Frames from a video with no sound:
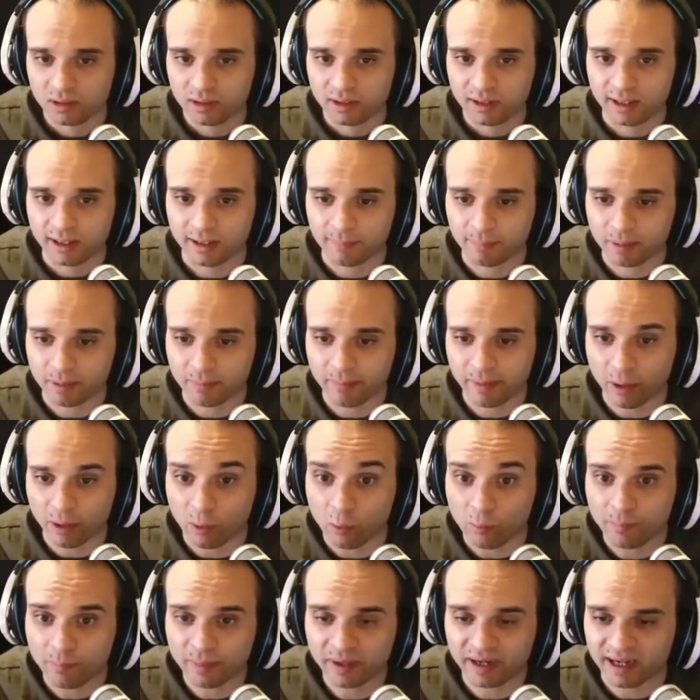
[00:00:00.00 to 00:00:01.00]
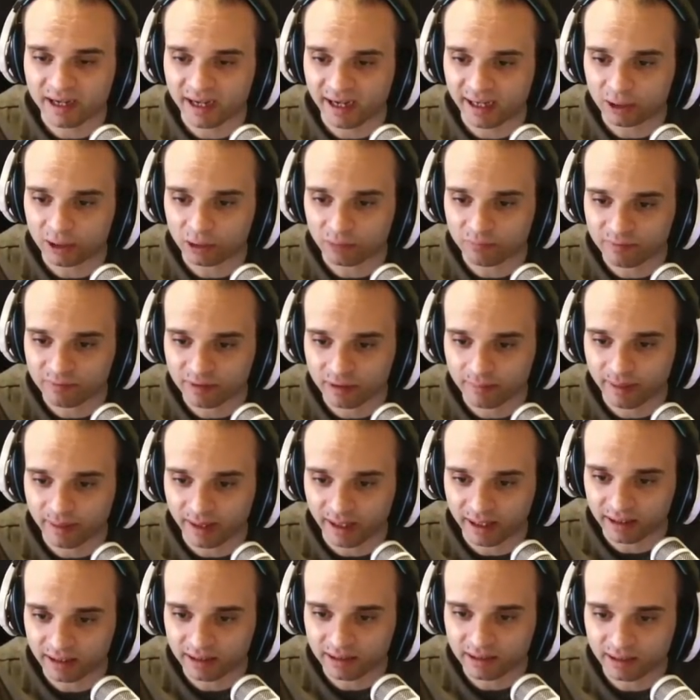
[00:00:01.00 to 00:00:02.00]
E per me è un peccato,
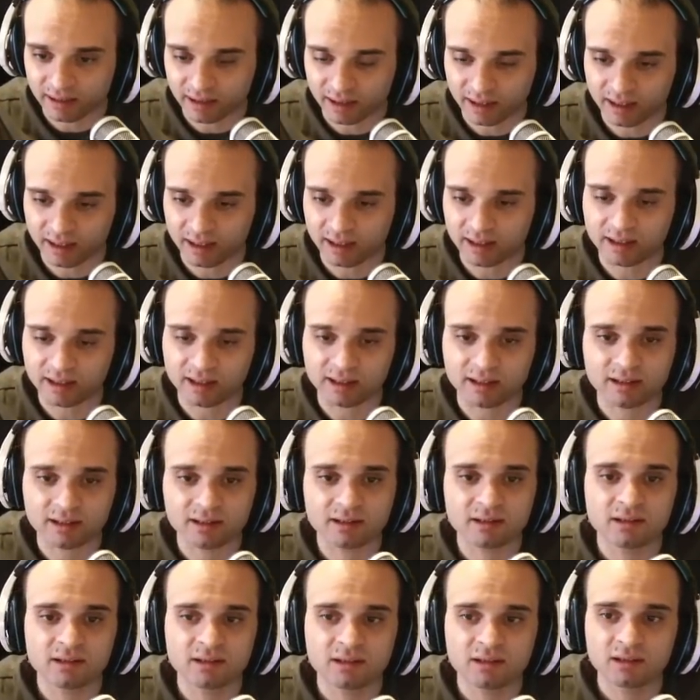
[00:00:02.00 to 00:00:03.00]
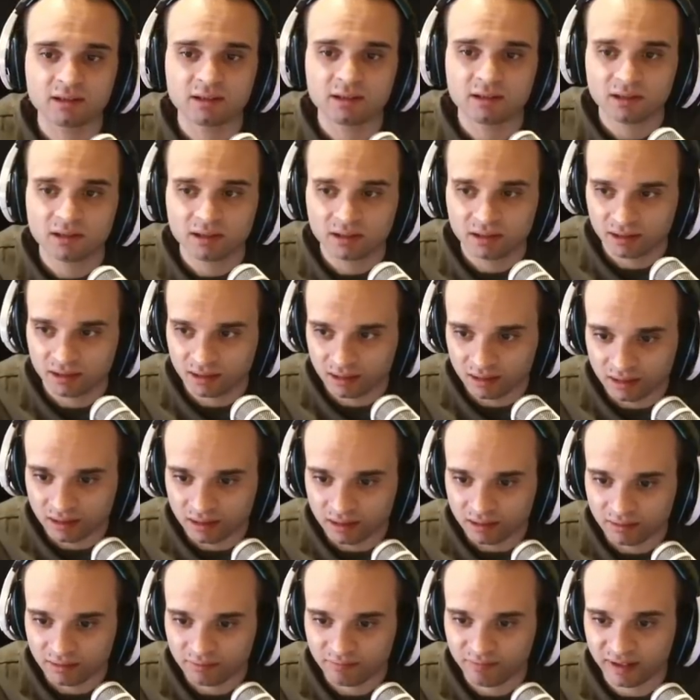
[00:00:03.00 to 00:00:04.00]
ovviamente.
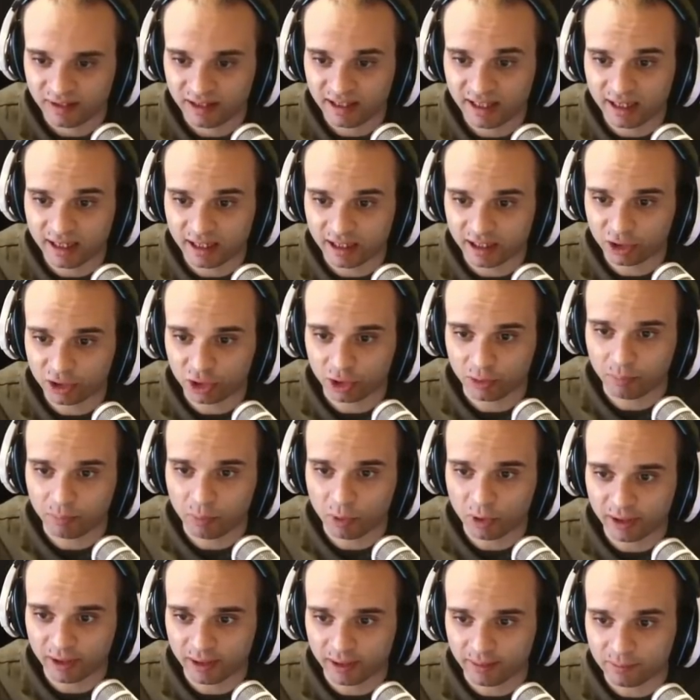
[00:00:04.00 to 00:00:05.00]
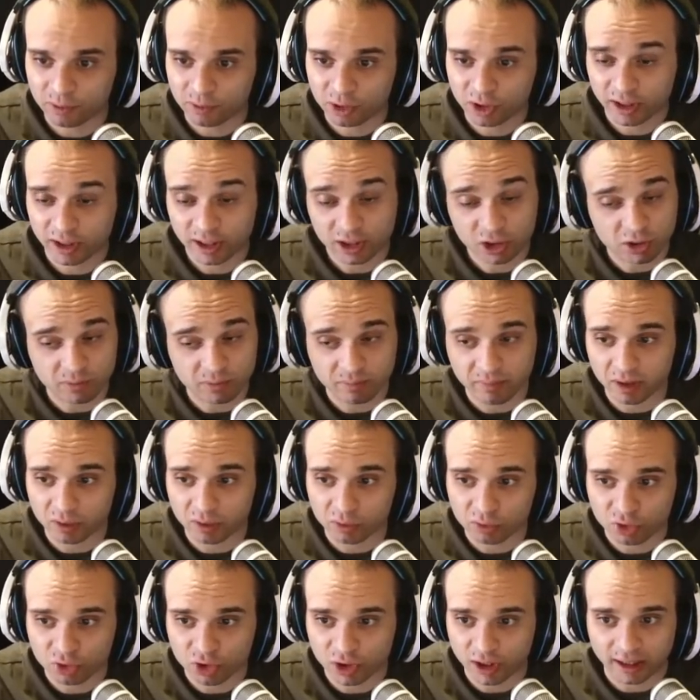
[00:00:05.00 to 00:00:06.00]
Vedere che c'è poca. che c'è
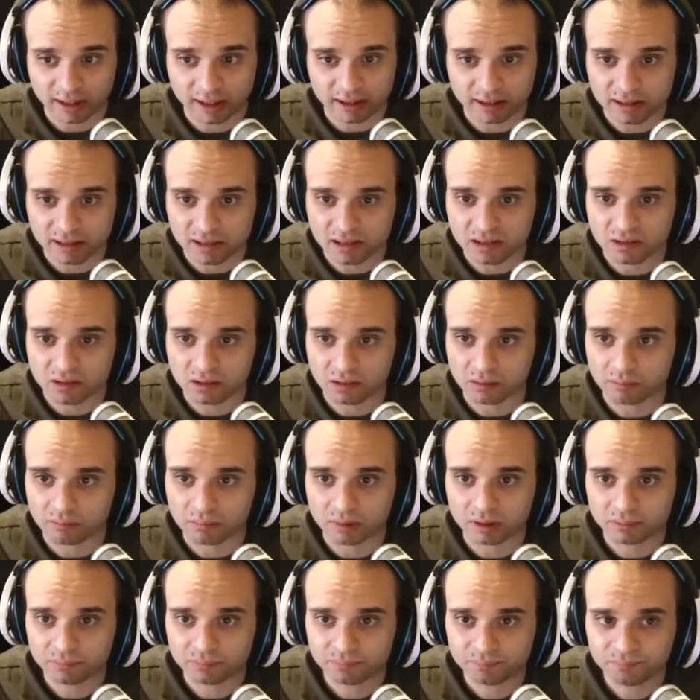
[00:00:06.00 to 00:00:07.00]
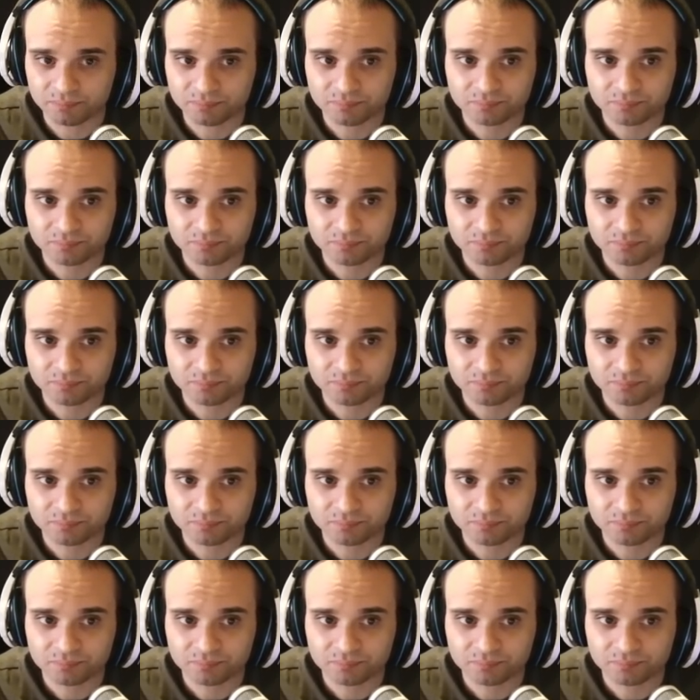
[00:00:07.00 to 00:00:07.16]
meno gente, insomma.